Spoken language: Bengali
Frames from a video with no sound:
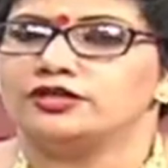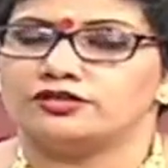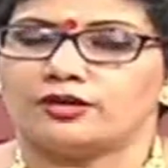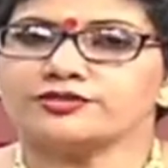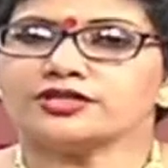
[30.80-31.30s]

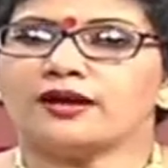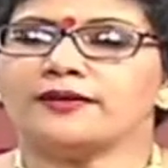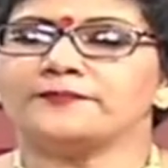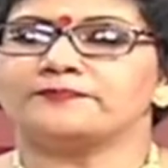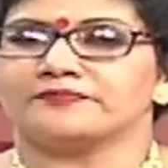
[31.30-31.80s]
নমস্কার
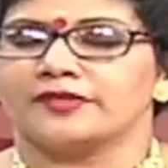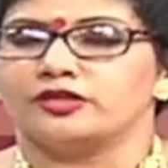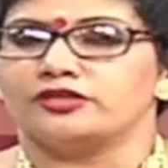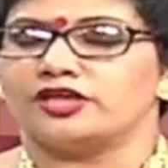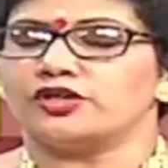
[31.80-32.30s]

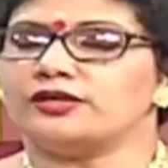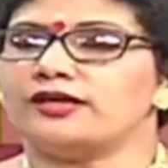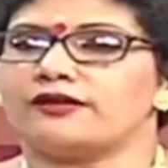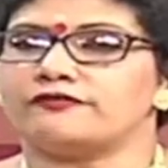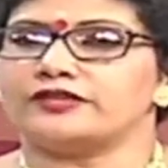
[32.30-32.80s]
রঙ্গুলি
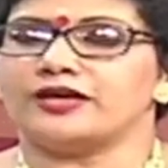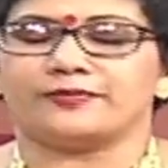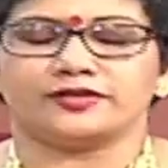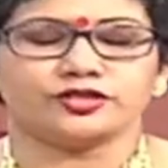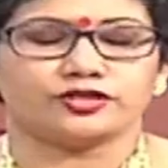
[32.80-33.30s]
আয়ুর্বেদে
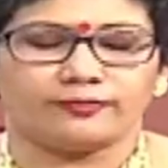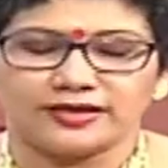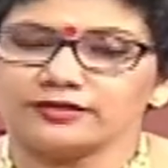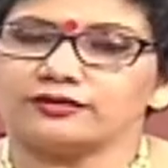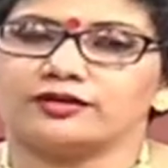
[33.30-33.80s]
আপনাদের
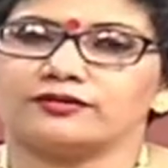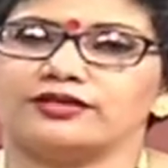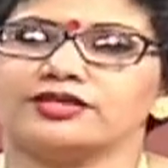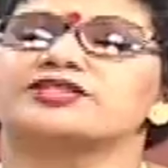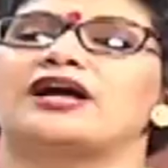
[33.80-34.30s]
সবাইকে অনেক
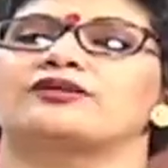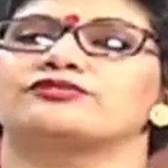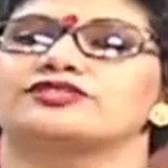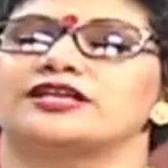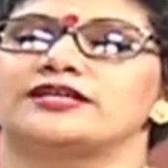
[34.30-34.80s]
অনেক স্বাগত
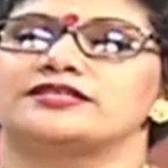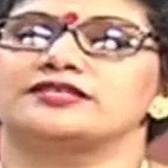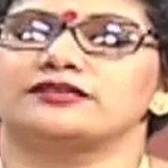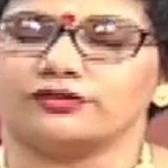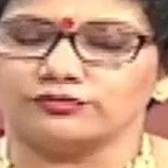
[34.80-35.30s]
জানাচ্ছি
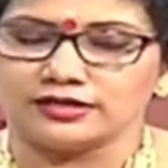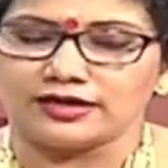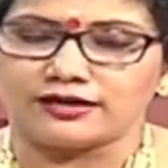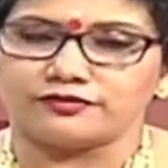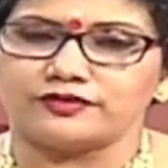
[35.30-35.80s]
রঙ্গুলি
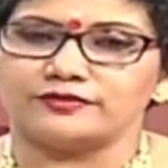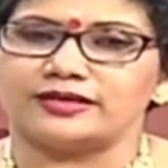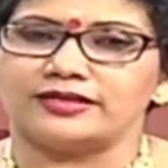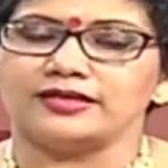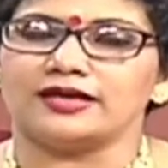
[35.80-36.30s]
আয়ুর্বেদ
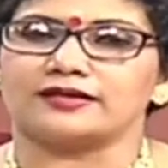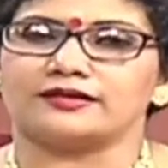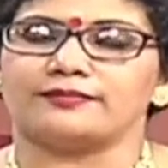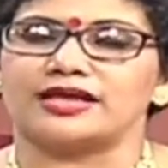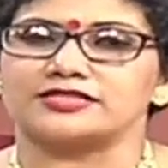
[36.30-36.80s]
মানেই একটা
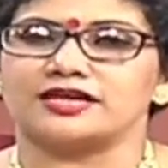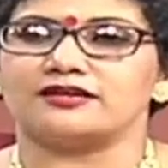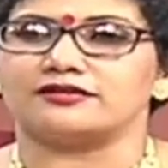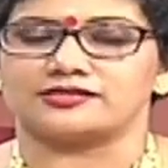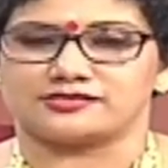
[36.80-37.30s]
বাঁচার
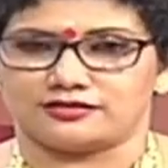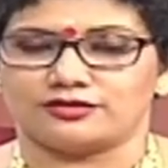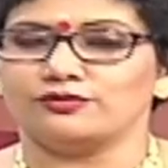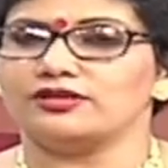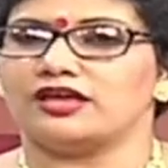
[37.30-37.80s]
রাস্তা
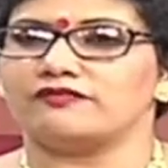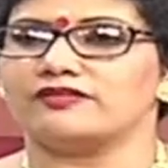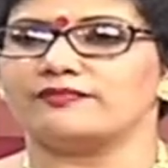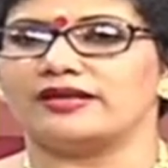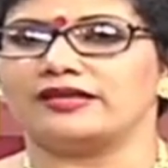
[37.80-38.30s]
রঙ্গুলি
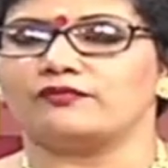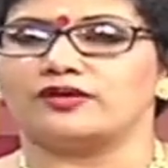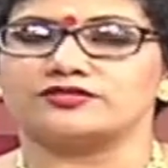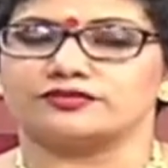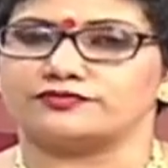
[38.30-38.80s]
আয়ুর্বেদ মানেই
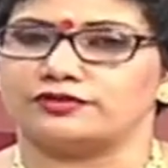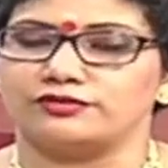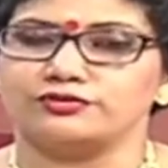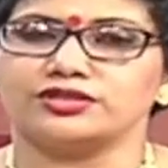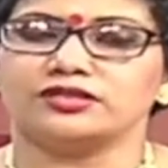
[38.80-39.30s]
ওয়ান স্টপ
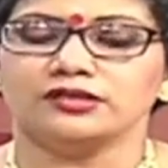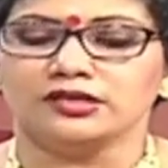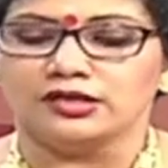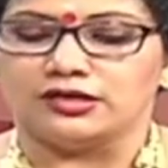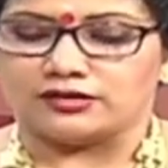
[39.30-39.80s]
সলিউশন
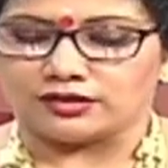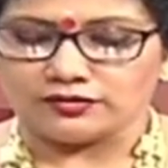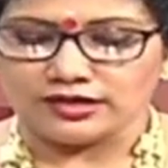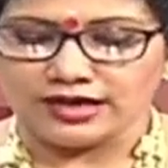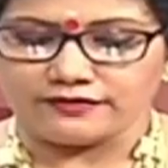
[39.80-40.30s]

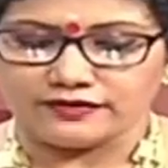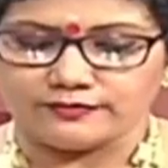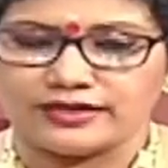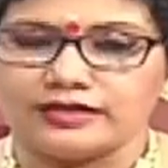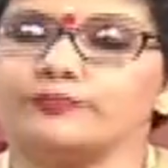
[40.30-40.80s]
রঙ্গুলি আয়ুর্বেদ
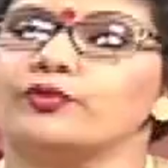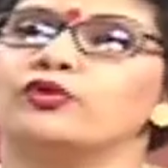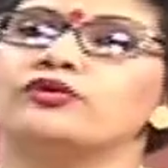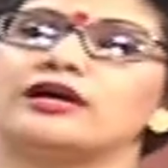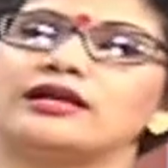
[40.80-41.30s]
মানেই
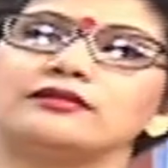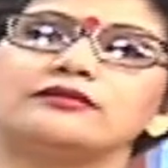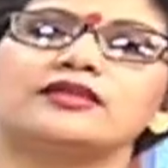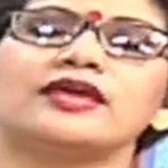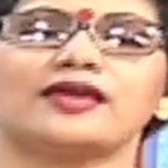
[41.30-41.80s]
বহুকাল
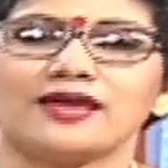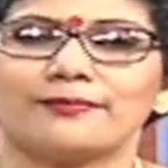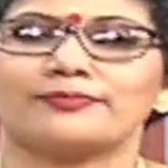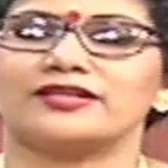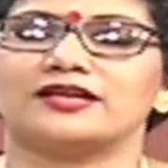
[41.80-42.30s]
থেকে
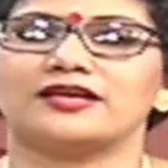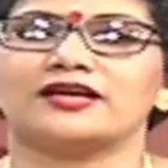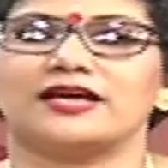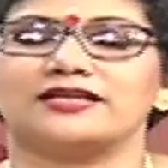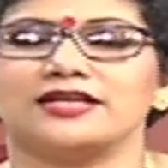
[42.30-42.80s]
আপনাদেরকে
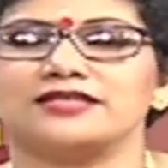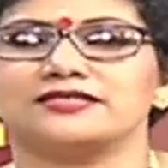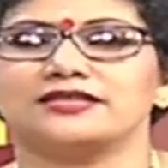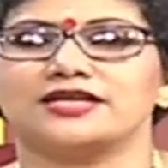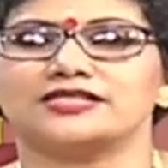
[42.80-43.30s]
গাইডলাইন্স
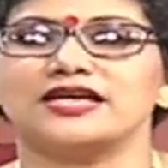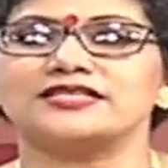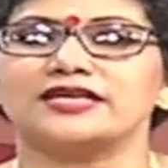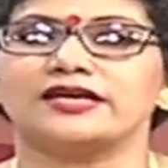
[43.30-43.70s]
দিয়ে আসা যে